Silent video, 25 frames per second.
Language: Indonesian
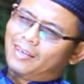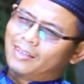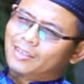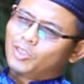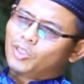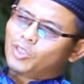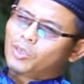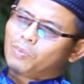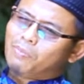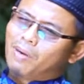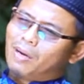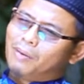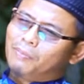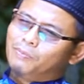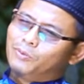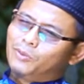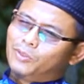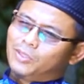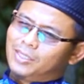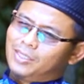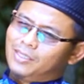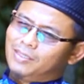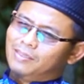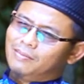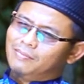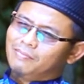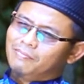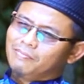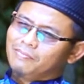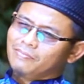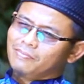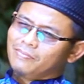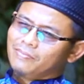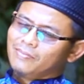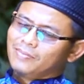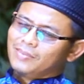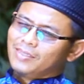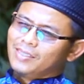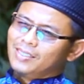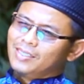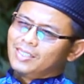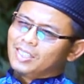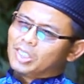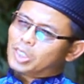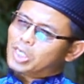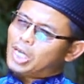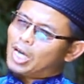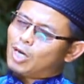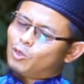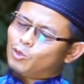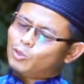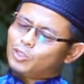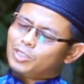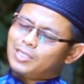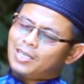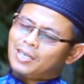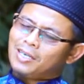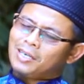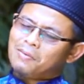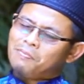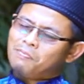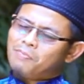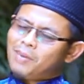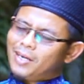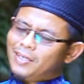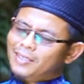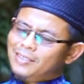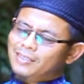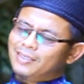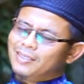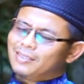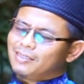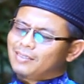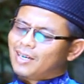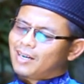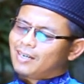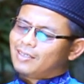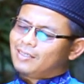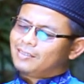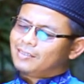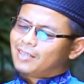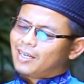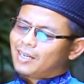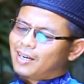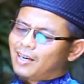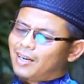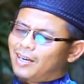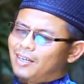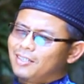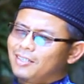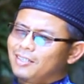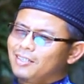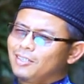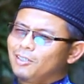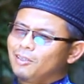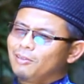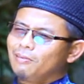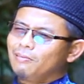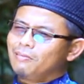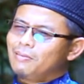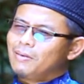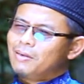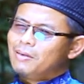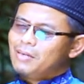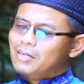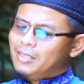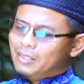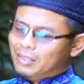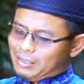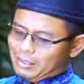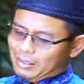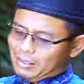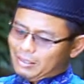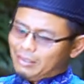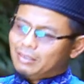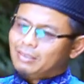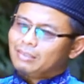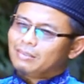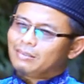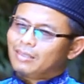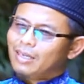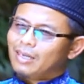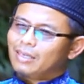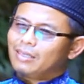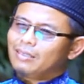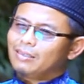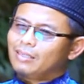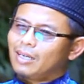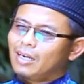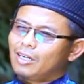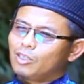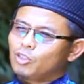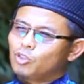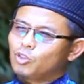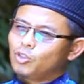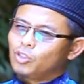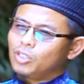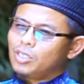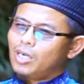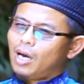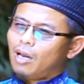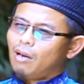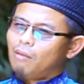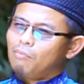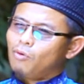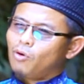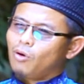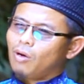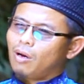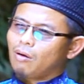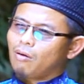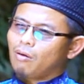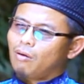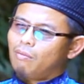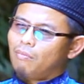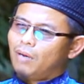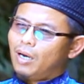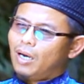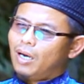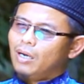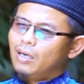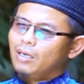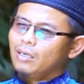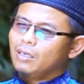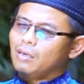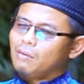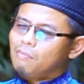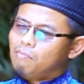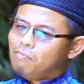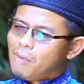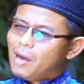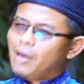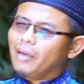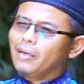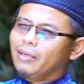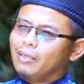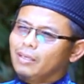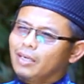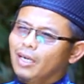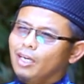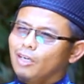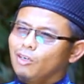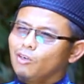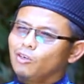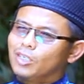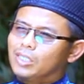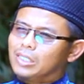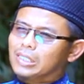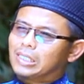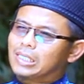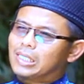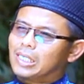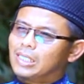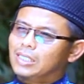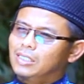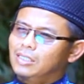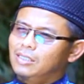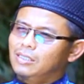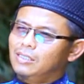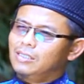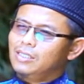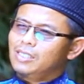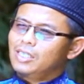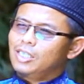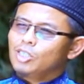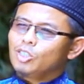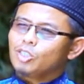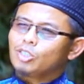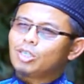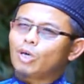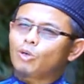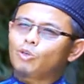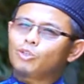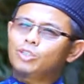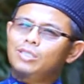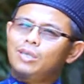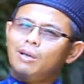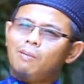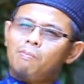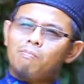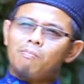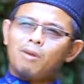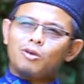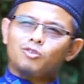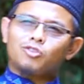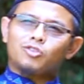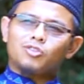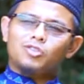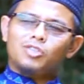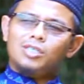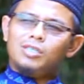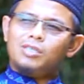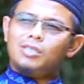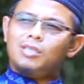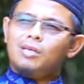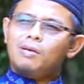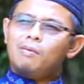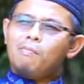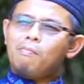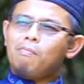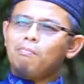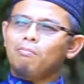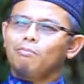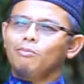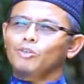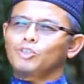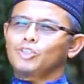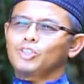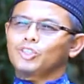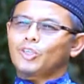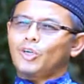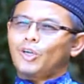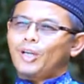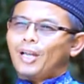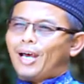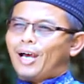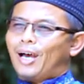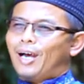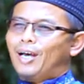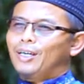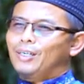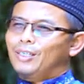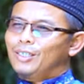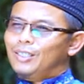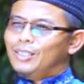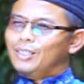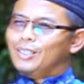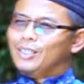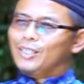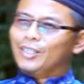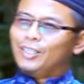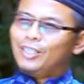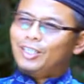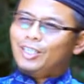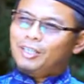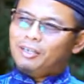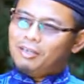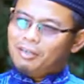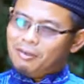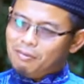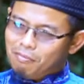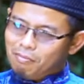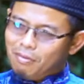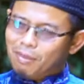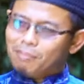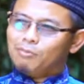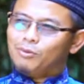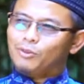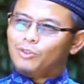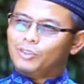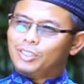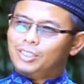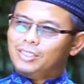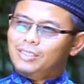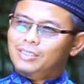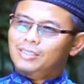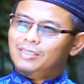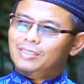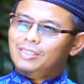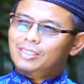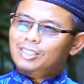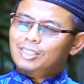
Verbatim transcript: yang serba putih seharusnya kembali ditarik tanah air itu dari tanah suci Al-Mukarramah kembali ke Indonesia ini seharusnya masjid musolah di negeri ini memutih.